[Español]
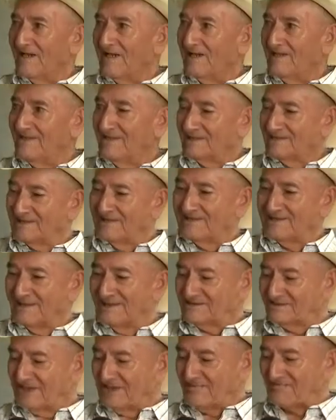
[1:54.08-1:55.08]
A la
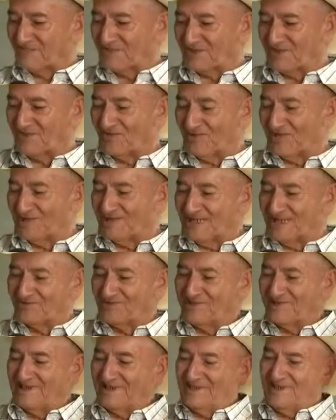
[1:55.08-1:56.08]
alcaldesa, que ojalá
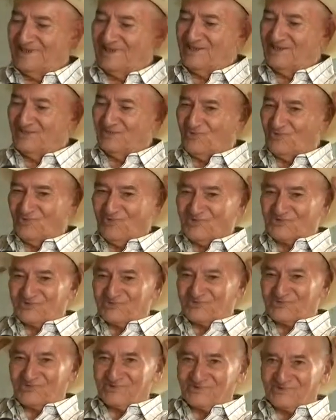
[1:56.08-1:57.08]
no la dejen
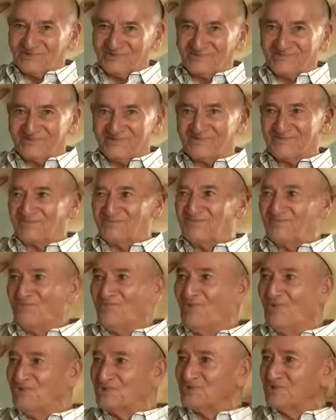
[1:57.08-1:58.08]
otros
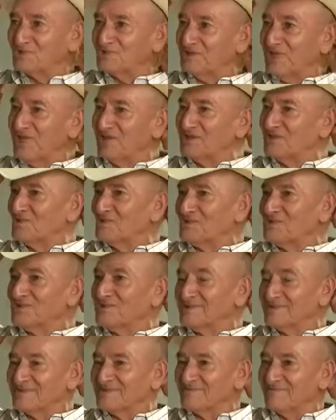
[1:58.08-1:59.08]
muchos años
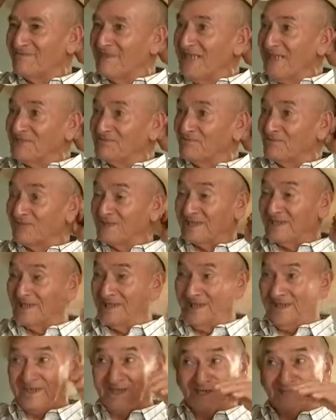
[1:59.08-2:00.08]
más porque
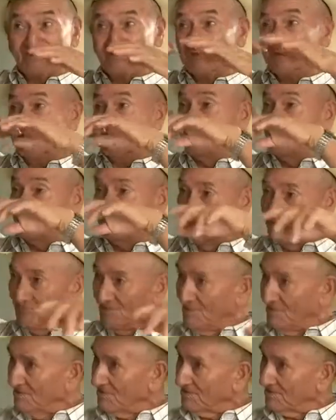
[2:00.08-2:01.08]
ella es una señora
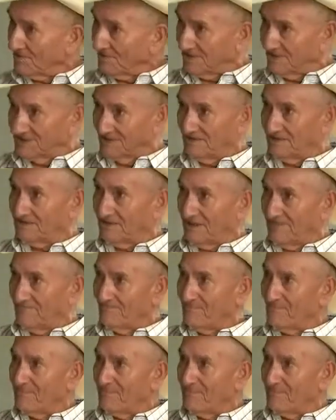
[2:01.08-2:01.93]
muy progresista